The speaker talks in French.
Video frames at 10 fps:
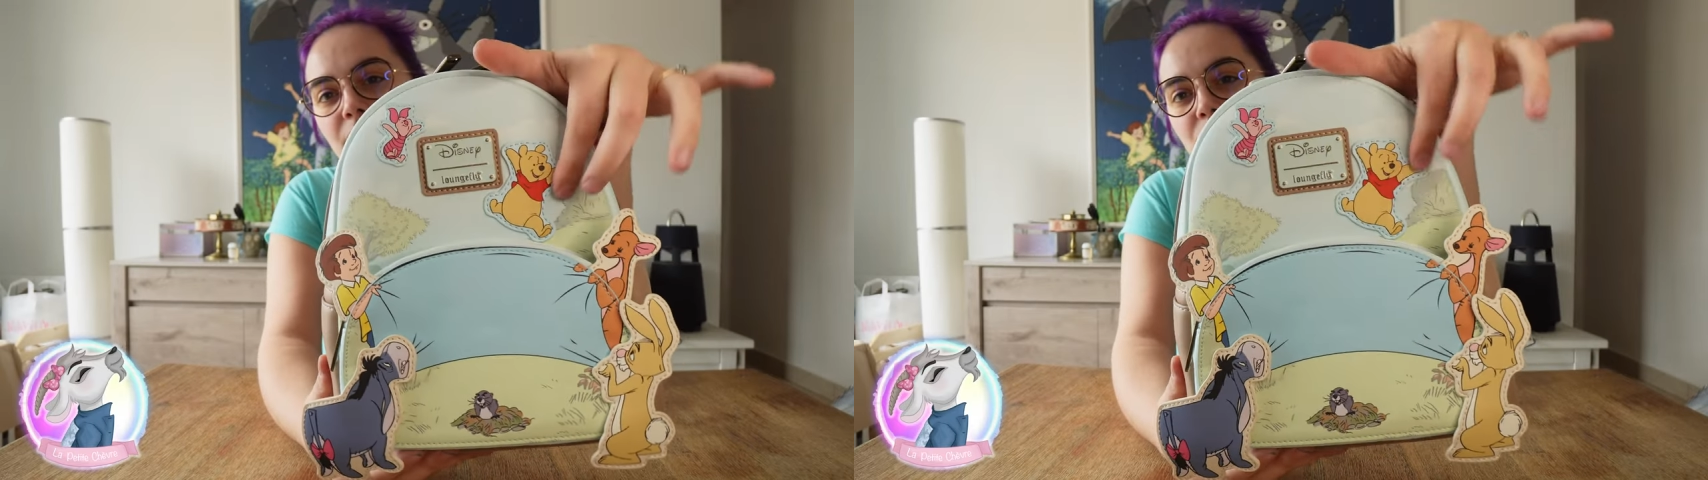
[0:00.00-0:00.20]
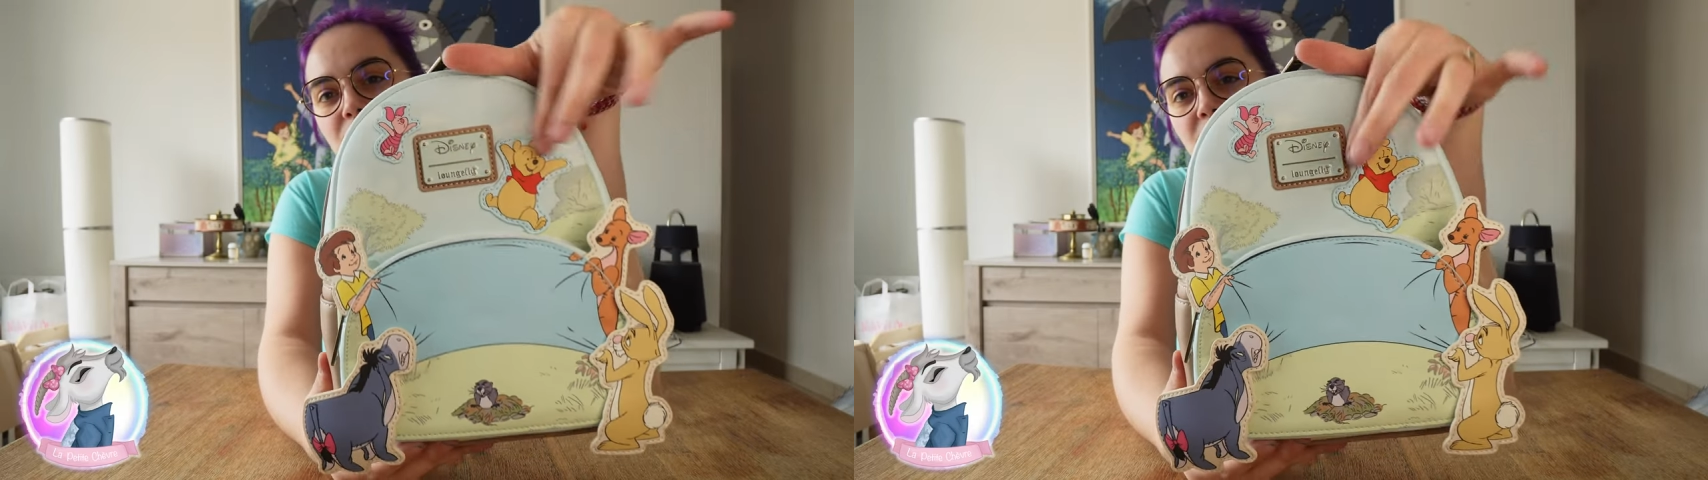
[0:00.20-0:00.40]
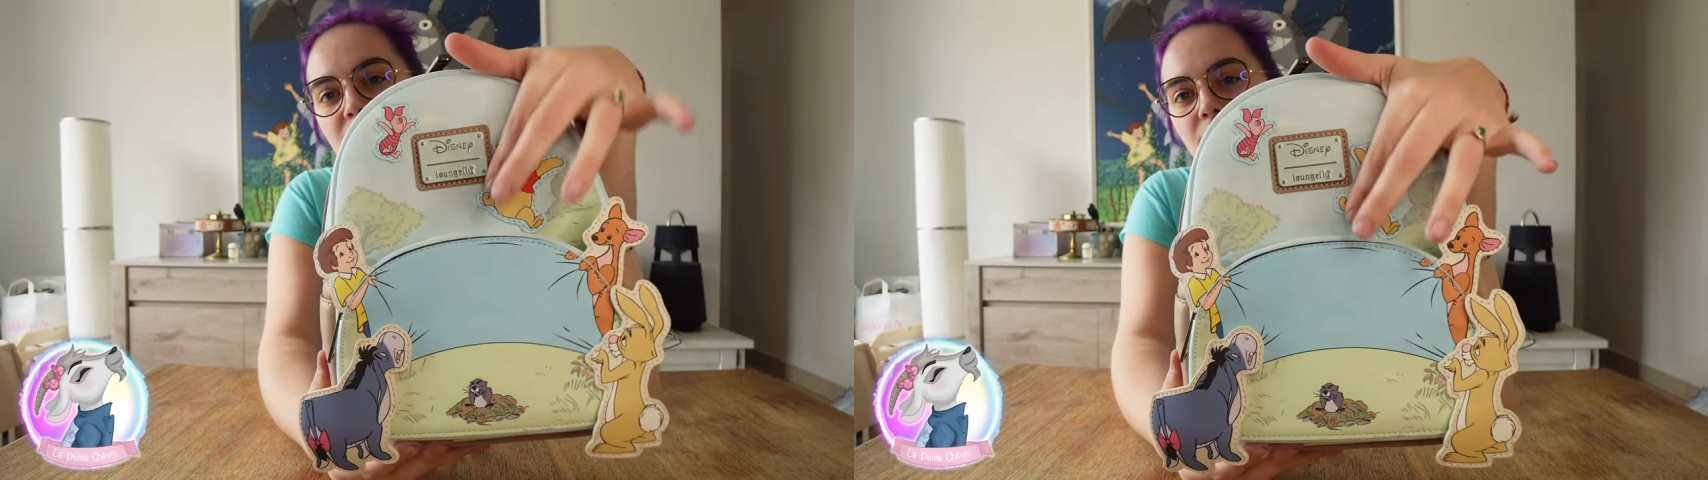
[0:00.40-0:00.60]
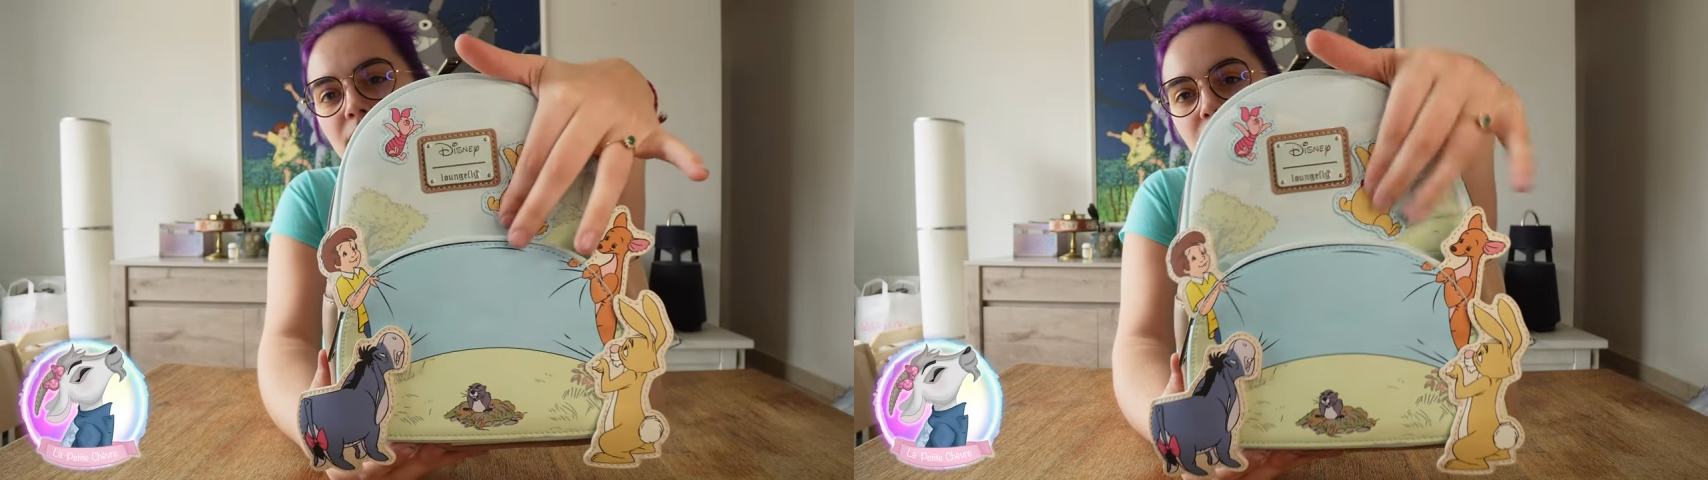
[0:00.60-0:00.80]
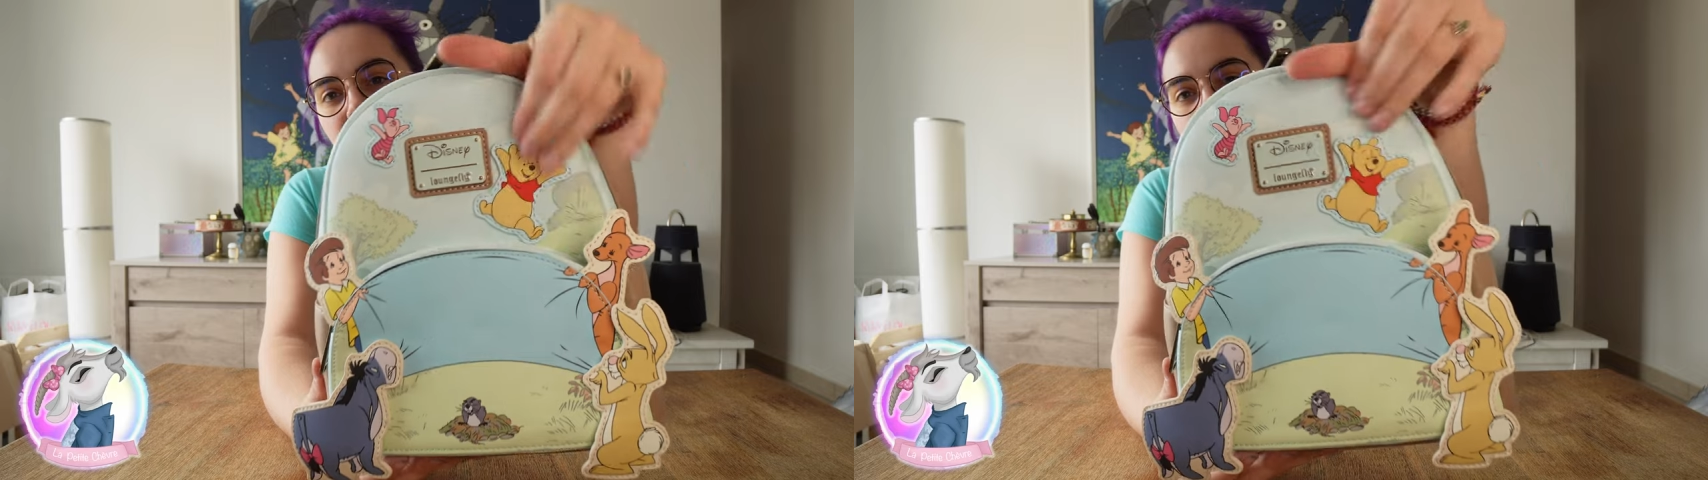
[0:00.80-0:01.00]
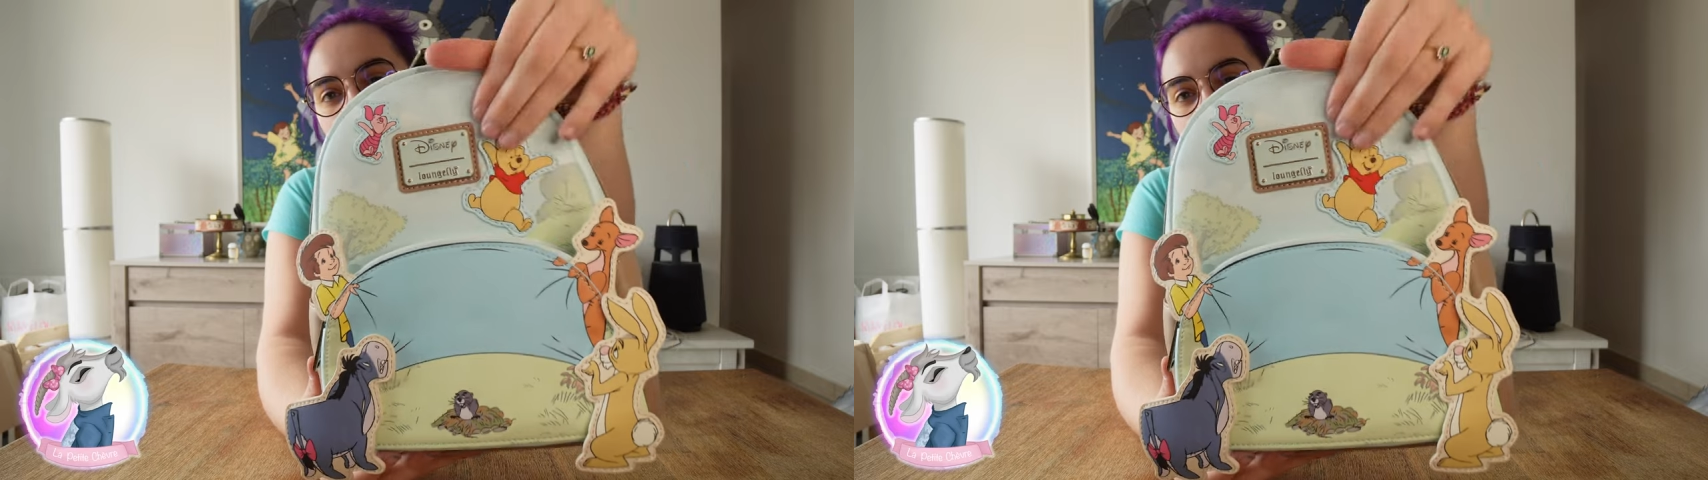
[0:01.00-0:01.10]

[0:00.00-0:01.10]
Winnie. Ils